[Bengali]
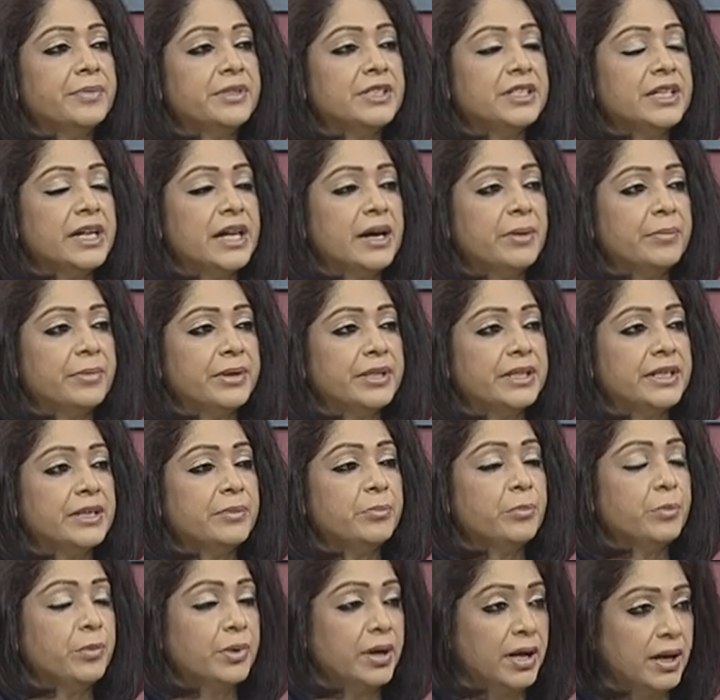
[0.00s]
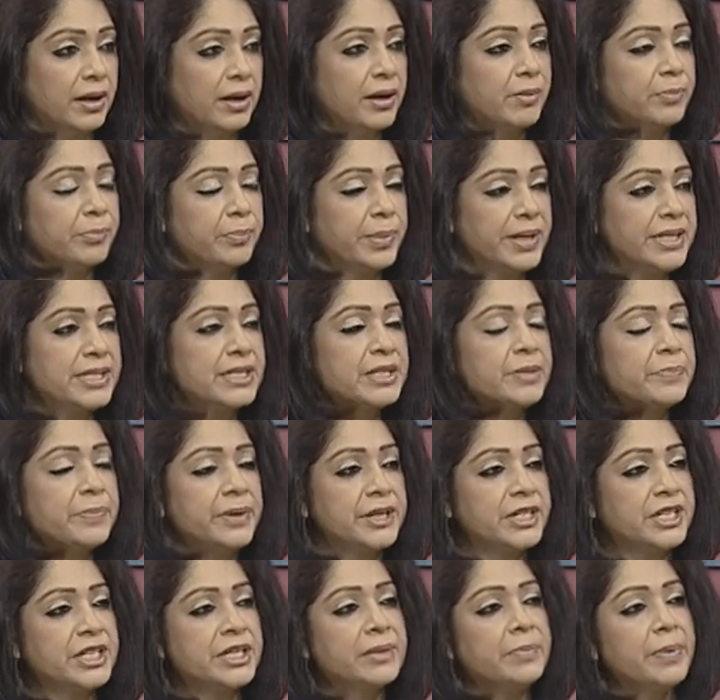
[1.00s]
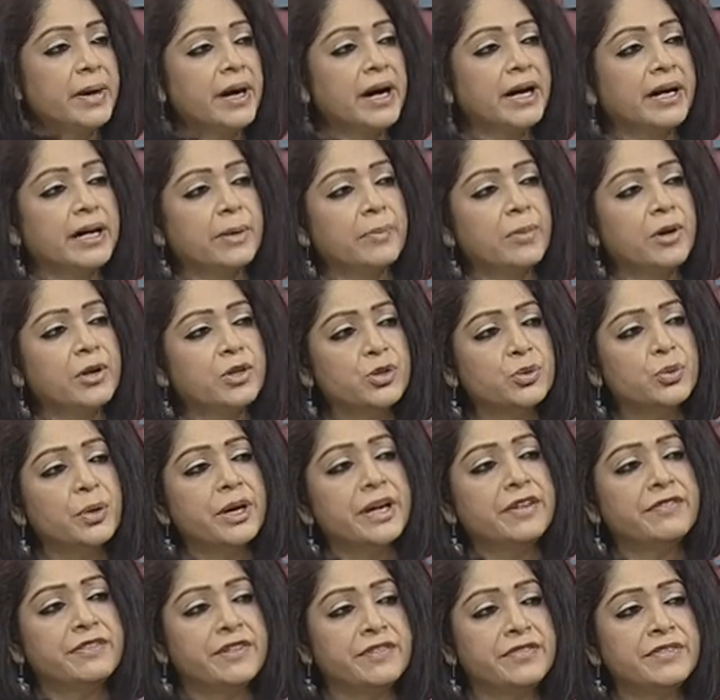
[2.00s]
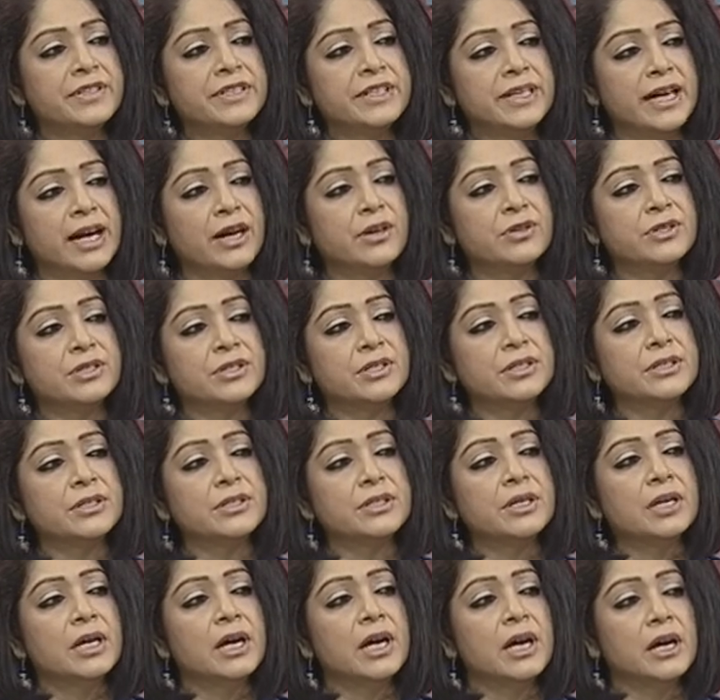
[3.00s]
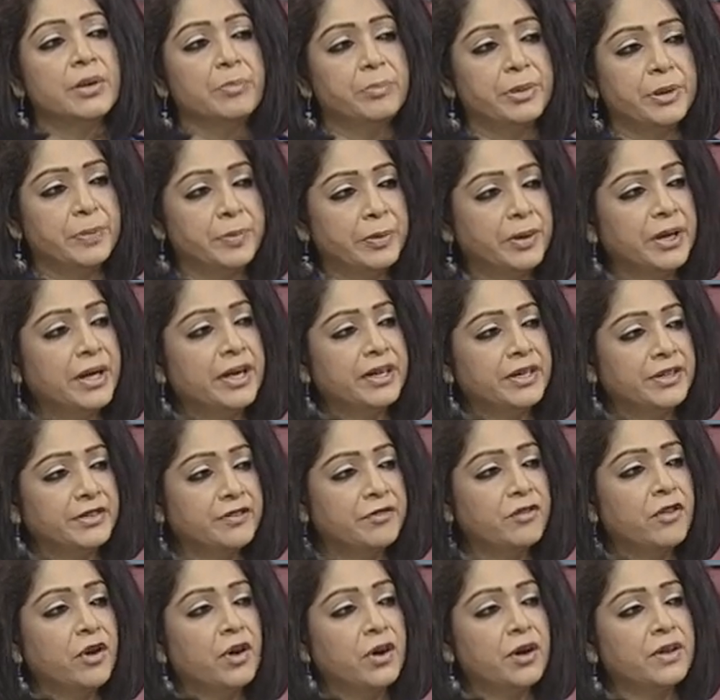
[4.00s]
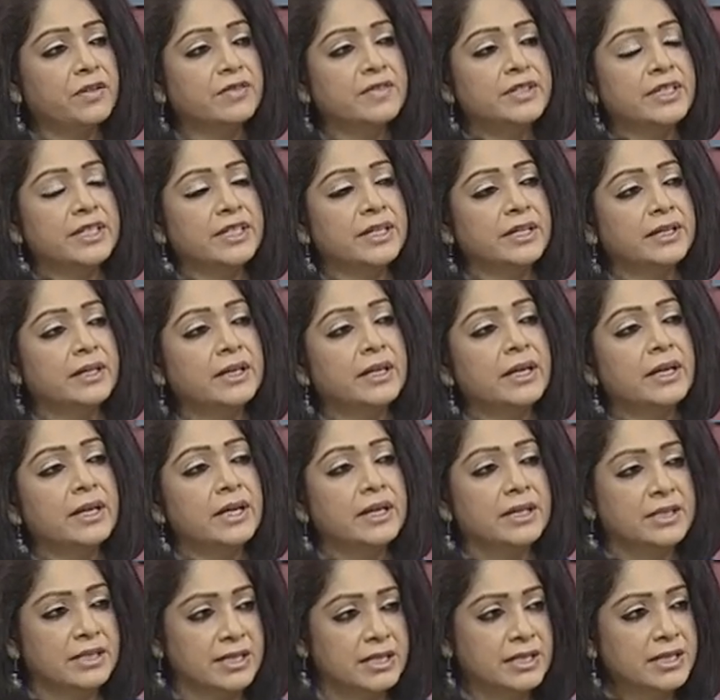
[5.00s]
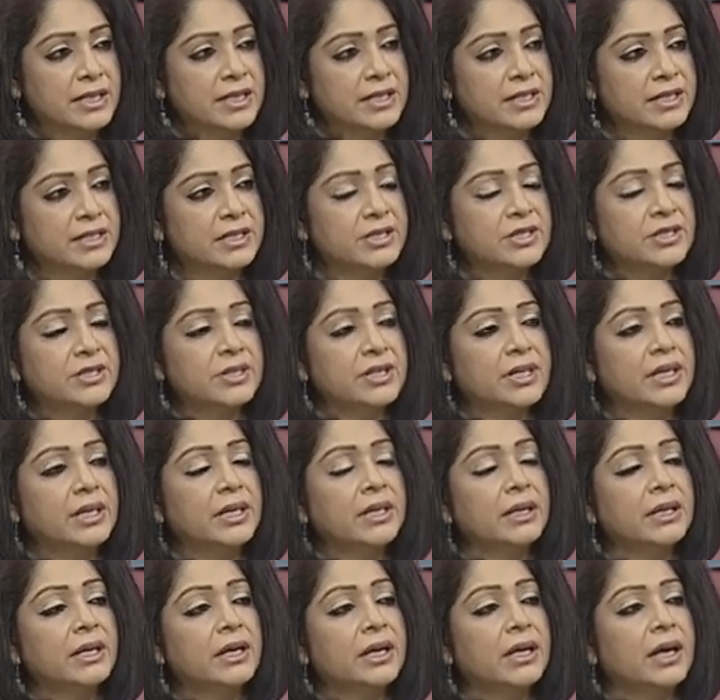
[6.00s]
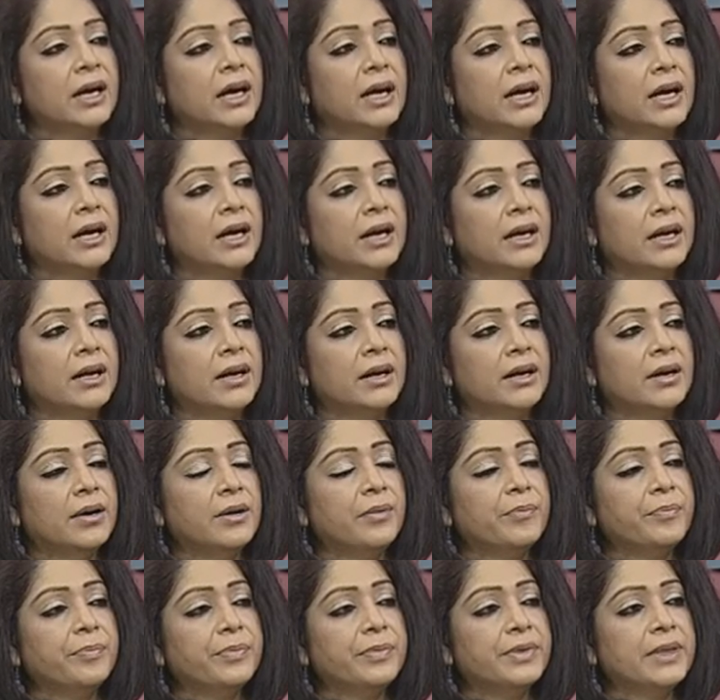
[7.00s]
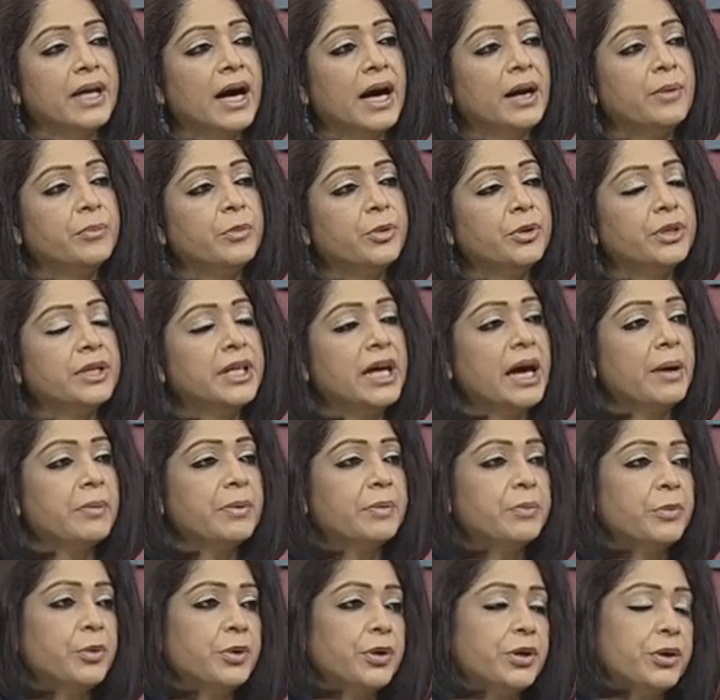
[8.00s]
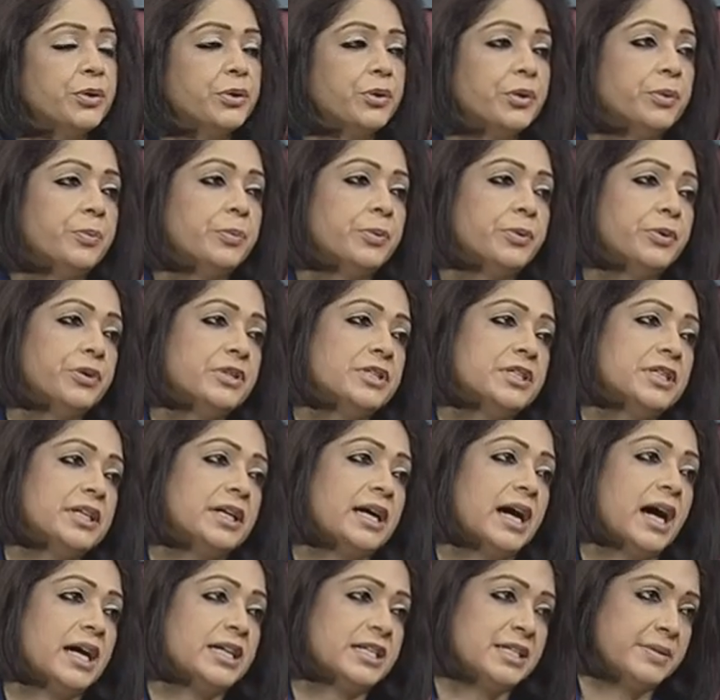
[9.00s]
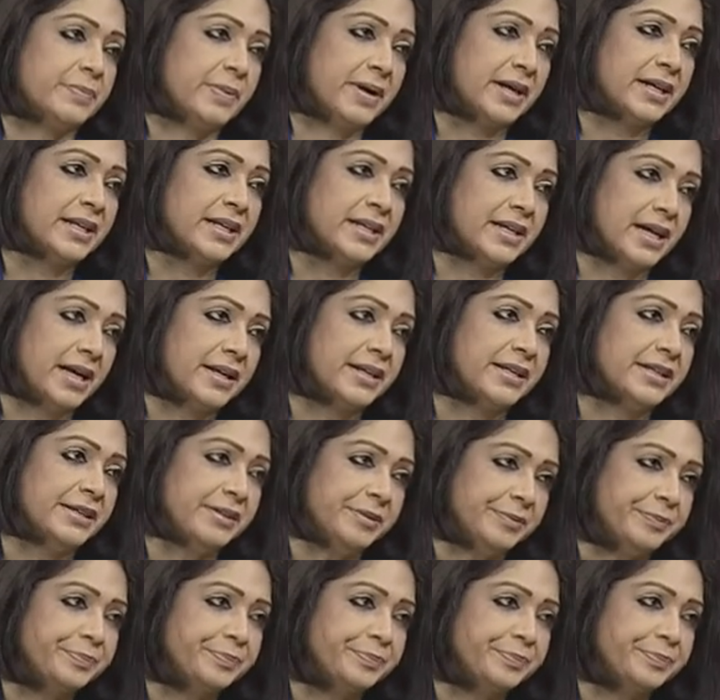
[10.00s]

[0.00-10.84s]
যে আমাদের বেশি বেশিরভাগ অ্যাবাউট টু হান্ড্রেড ফিফটি থাউজেন্ড পিপল আর ইনভলভড ইন দিস ইন্ডাস্ট্রি তার মধ্যে আমি মনে করব যে আশি ভাগই নারী